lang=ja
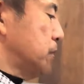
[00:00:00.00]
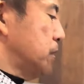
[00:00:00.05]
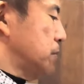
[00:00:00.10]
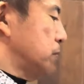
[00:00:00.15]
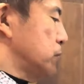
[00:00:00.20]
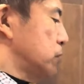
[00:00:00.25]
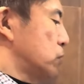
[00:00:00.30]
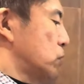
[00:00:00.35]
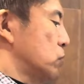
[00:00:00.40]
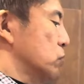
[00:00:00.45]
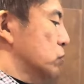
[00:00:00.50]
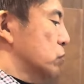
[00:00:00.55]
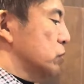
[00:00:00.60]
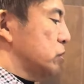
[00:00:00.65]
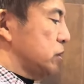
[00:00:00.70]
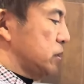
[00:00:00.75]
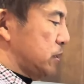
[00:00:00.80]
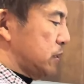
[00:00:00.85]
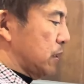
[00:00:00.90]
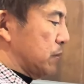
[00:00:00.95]

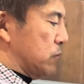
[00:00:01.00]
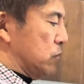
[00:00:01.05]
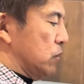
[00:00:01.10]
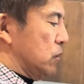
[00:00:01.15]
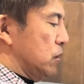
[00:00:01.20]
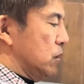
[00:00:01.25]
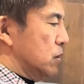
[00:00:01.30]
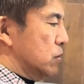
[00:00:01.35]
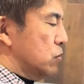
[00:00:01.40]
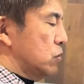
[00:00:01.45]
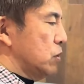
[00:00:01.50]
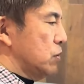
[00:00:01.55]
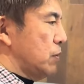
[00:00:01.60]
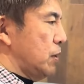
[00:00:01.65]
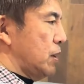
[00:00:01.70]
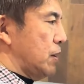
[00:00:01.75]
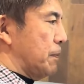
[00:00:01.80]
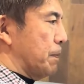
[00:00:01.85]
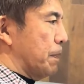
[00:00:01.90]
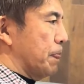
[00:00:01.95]
ティブフロントシステムこれ
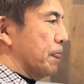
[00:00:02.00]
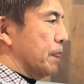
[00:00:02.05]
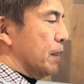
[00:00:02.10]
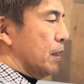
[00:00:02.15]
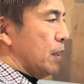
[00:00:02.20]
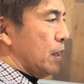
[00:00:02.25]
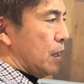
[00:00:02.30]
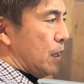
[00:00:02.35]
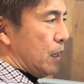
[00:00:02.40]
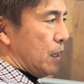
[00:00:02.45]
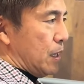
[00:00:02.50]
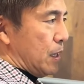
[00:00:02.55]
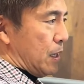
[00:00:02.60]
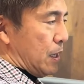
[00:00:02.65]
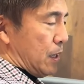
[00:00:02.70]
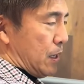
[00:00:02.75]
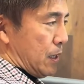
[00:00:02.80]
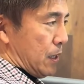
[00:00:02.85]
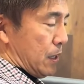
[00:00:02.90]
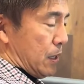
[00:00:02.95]
は、
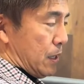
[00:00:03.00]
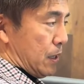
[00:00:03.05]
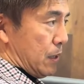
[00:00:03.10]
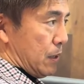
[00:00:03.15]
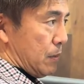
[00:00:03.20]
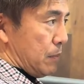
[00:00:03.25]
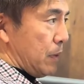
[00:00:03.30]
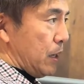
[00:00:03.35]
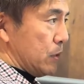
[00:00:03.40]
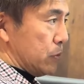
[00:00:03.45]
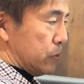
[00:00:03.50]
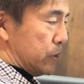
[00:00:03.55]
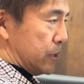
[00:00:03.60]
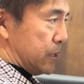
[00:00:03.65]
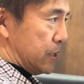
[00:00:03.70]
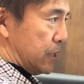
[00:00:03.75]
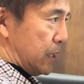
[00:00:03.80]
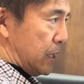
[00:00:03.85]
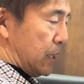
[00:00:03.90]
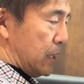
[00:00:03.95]
えー、前ので
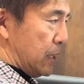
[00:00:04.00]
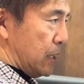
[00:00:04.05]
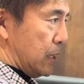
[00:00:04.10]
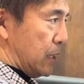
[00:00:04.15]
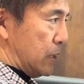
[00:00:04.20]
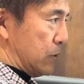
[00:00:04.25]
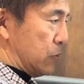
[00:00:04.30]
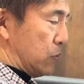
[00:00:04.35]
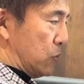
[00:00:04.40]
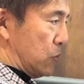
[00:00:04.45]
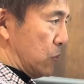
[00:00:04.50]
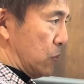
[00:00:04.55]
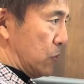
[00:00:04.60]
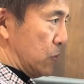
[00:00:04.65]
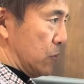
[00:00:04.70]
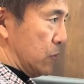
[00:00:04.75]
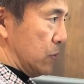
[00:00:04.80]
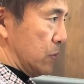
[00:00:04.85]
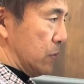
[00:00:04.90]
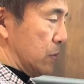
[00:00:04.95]
すねあの
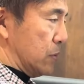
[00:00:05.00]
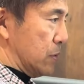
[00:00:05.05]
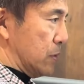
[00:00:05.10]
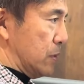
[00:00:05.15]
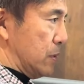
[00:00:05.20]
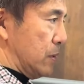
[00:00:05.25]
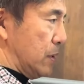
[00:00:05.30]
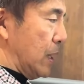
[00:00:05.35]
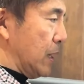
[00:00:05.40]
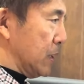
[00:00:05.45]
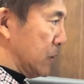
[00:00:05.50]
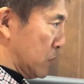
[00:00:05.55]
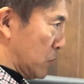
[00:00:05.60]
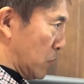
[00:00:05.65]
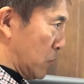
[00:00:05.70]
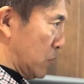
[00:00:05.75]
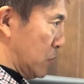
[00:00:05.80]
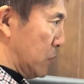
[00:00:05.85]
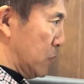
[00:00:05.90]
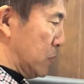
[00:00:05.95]

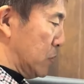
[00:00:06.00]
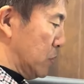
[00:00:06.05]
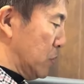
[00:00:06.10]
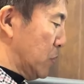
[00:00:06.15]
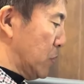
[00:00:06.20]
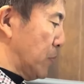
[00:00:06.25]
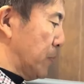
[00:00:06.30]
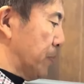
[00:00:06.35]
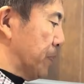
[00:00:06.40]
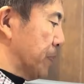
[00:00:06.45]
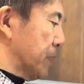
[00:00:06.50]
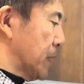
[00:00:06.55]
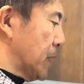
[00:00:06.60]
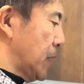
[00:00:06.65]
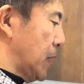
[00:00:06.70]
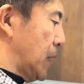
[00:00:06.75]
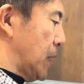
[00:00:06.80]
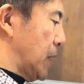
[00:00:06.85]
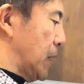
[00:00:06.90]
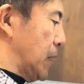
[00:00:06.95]
ライトの、
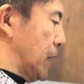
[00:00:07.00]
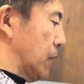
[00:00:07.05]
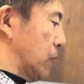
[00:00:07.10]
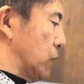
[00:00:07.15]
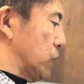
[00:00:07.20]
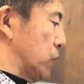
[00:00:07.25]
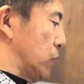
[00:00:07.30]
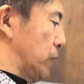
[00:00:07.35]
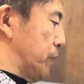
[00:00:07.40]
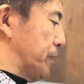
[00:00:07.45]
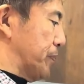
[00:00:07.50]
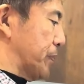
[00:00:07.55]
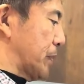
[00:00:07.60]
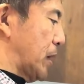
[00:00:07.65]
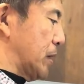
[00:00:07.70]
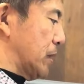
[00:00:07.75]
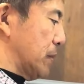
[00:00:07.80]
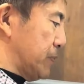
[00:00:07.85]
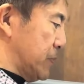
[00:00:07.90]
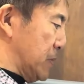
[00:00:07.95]
えー、この
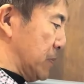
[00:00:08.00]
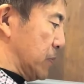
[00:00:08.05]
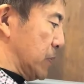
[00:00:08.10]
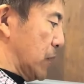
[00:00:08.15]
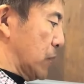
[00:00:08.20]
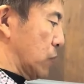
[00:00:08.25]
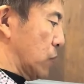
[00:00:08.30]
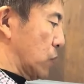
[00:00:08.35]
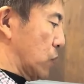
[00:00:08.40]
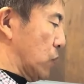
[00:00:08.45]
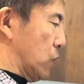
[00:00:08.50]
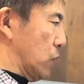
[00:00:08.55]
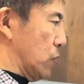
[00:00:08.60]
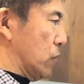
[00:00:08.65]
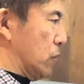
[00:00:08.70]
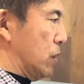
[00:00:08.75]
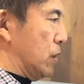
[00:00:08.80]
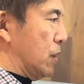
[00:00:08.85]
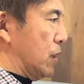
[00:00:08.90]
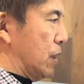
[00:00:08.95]
アダプティブここ
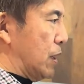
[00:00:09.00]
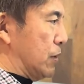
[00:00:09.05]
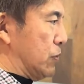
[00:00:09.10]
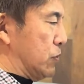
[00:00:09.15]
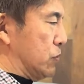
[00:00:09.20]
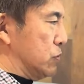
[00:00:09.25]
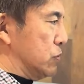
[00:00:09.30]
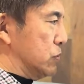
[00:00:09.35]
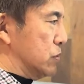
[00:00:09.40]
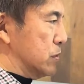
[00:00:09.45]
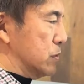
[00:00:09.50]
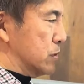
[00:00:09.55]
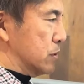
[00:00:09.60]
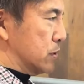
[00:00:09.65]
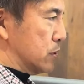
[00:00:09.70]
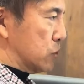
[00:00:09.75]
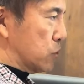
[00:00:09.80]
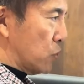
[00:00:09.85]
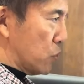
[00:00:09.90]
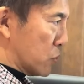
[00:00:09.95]
あの
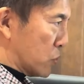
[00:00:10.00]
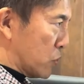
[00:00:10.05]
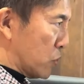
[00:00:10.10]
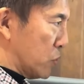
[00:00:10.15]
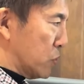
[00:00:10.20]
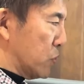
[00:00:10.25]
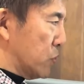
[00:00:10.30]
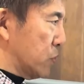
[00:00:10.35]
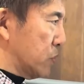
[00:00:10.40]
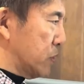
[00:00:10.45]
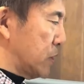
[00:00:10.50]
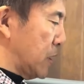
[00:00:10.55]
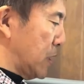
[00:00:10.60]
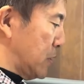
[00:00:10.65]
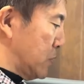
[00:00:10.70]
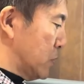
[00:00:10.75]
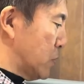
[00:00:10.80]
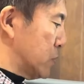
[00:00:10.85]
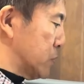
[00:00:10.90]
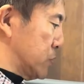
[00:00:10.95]
状況によって
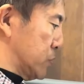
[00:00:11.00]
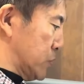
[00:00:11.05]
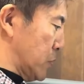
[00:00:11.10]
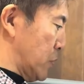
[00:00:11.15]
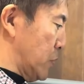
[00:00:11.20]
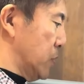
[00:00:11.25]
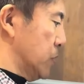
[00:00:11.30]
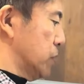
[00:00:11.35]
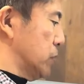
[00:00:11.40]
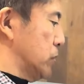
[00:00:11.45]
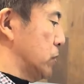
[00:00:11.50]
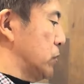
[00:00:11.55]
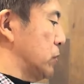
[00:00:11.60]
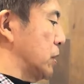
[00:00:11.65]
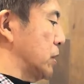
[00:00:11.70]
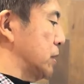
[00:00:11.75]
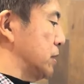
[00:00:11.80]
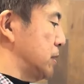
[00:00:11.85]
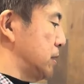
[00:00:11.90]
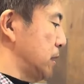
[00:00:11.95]
動くというよう
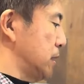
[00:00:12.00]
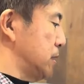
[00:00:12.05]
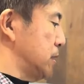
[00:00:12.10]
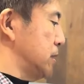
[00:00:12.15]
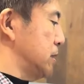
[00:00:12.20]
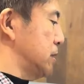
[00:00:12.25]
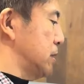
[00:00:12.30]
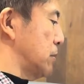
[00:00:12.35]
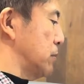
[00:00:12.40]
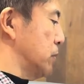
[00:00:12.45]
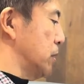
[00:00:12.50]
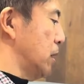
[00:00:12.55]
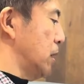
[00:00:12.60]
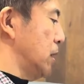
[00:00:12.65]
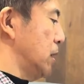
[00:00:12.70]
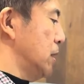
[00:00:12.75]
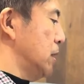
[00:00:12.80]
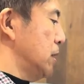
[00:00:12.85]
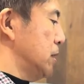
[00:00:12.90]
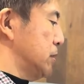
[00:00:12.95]
なですねシステムが
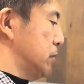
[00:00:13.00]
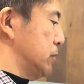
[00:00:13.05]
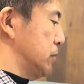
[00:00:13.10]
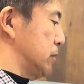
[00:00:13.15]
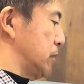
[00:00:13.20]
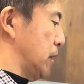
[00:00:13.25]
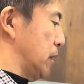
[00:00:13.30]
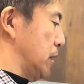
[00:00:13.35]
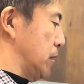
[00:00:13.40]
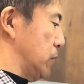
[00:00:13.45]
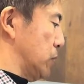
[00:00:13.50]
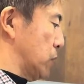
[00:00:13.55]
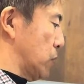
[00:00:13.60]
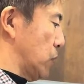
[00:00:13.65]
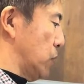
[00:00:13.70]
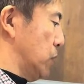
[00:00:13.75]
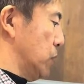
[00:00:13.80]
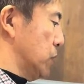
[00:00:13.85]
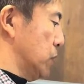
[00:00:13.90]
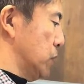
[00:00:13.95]
ついている
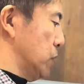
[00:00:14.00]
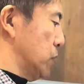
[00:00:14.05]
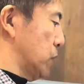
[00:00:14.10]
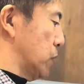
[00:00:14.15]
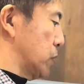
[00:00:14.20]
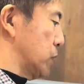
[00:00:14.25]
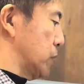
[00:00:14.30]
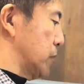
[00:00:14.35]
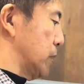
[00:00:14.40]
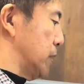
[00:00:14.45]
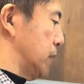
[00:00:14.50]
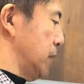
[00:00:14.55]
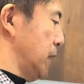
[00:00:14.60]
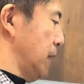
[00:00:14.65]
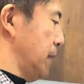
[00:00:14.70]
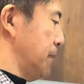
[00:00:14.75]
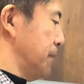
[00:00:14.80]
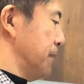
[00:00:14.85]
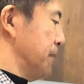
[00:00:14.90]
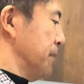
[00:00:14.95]
ということですね